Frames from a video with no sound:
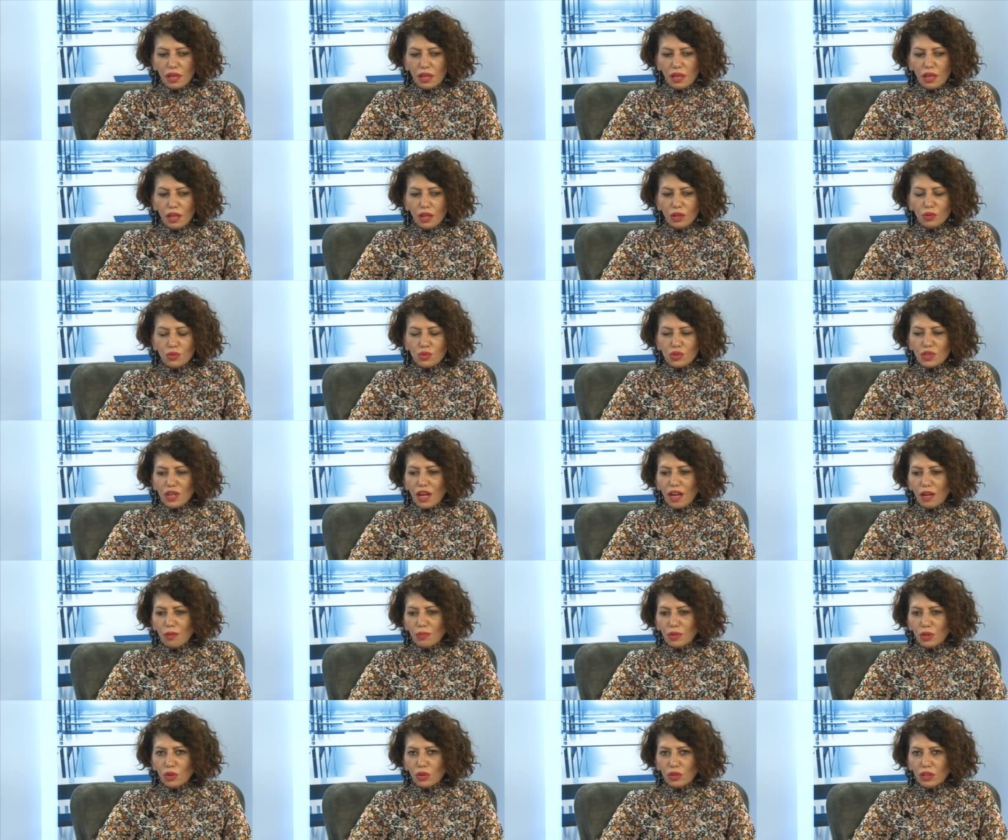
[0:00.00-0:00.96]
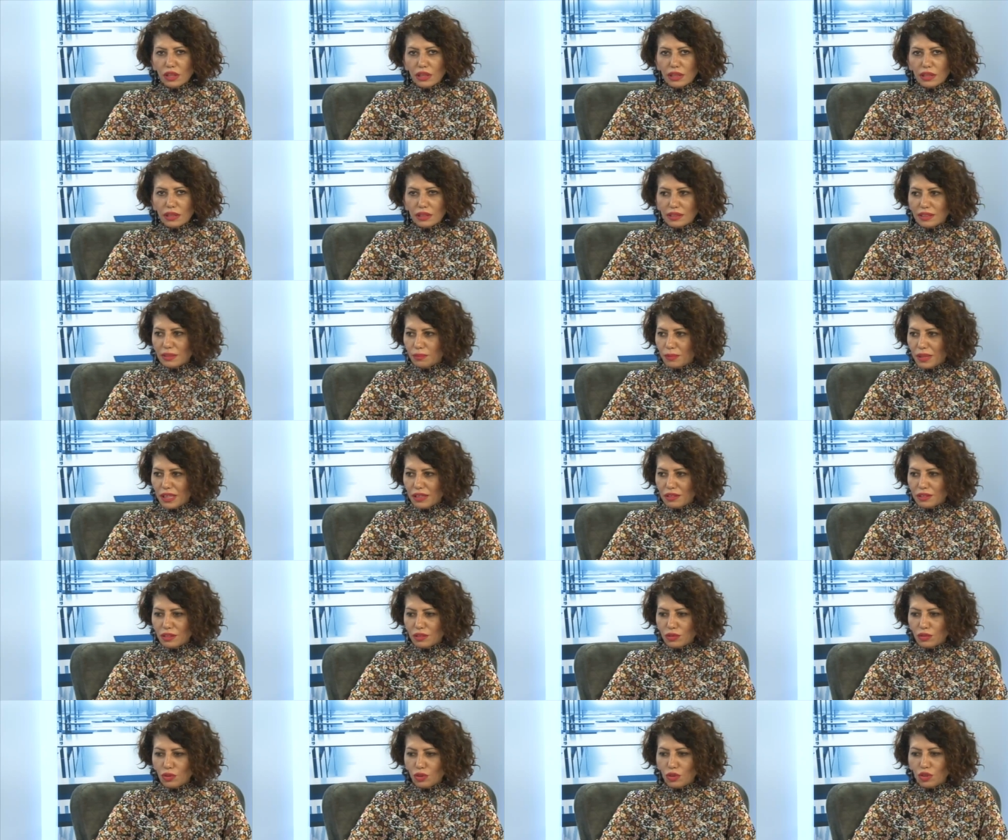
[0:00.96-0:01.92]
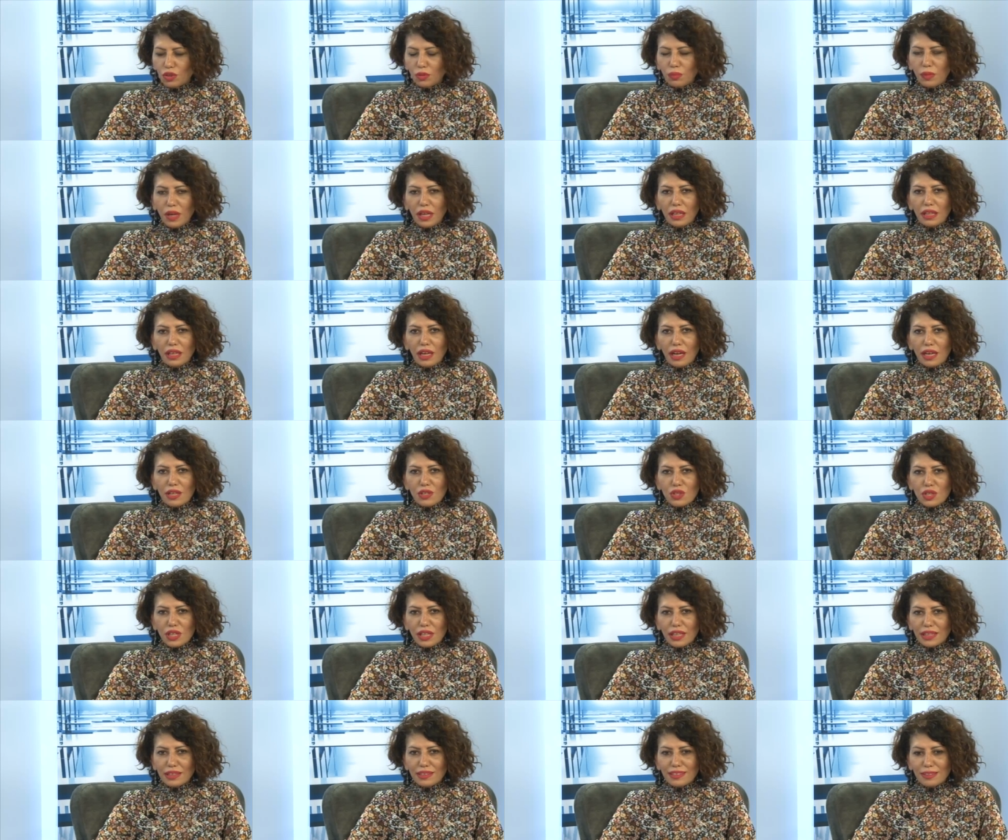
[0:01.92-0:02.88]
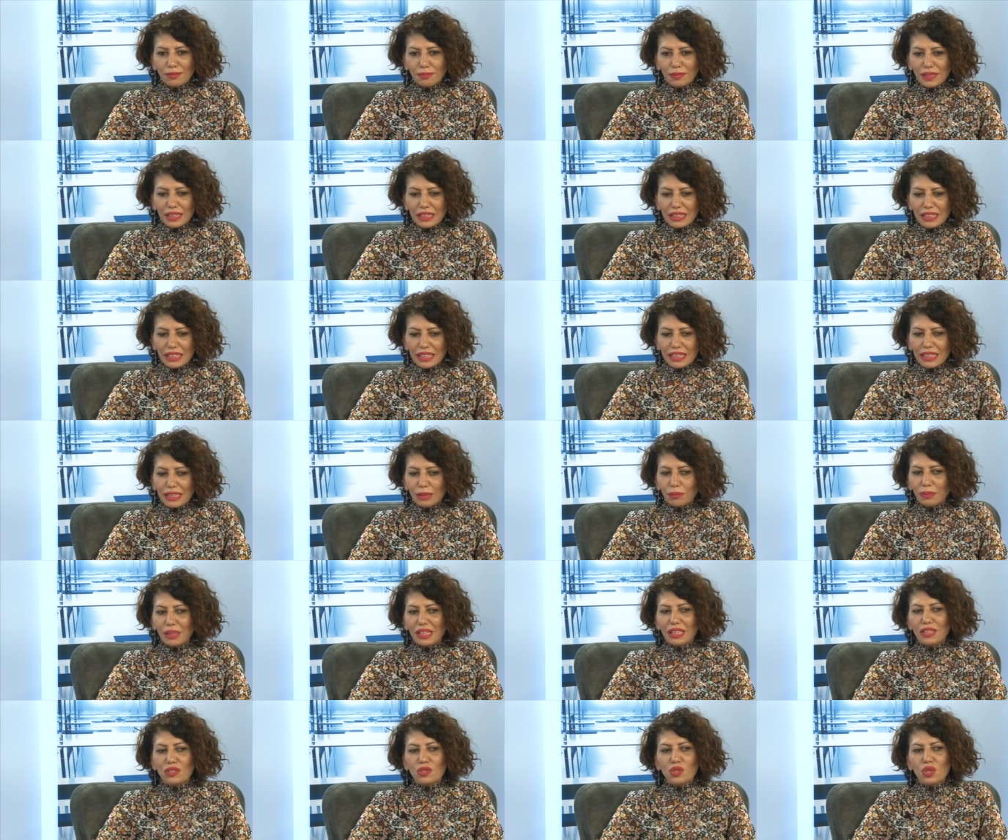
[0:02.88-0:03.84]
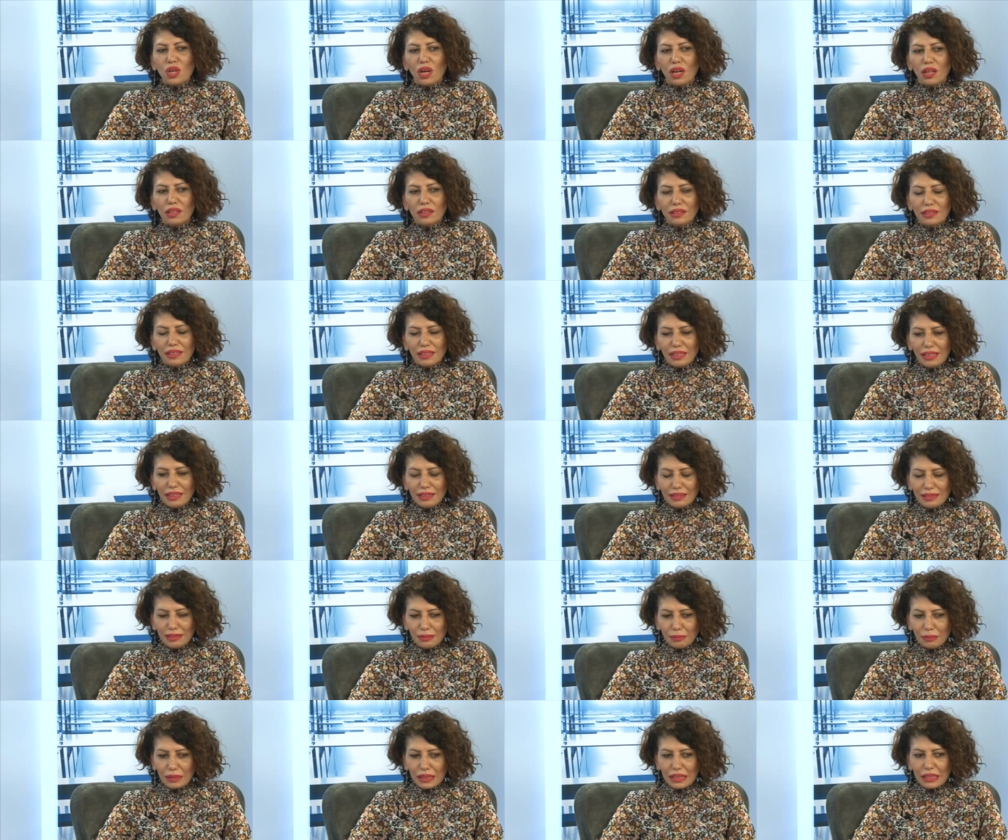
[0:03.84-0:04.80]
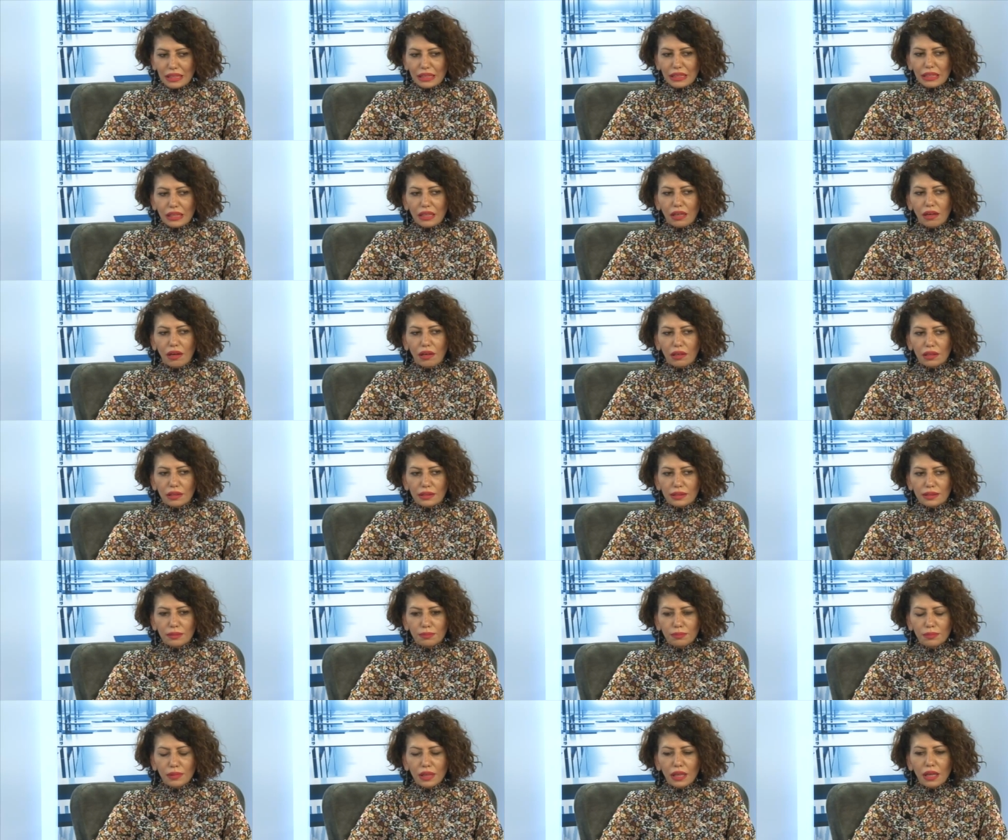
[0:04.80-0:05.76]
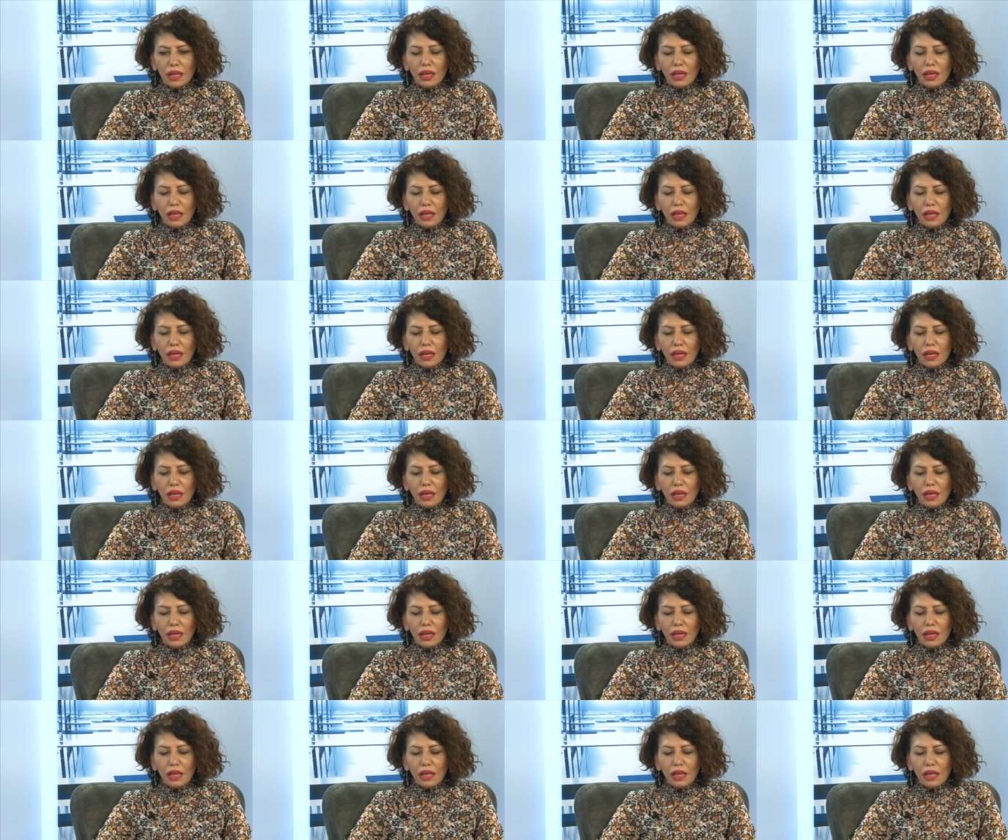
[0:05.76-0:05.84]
güzel bir yola girdiğime inanıyorum. Enerji eğitimleri, bilinçaltı eğitimleri aldım.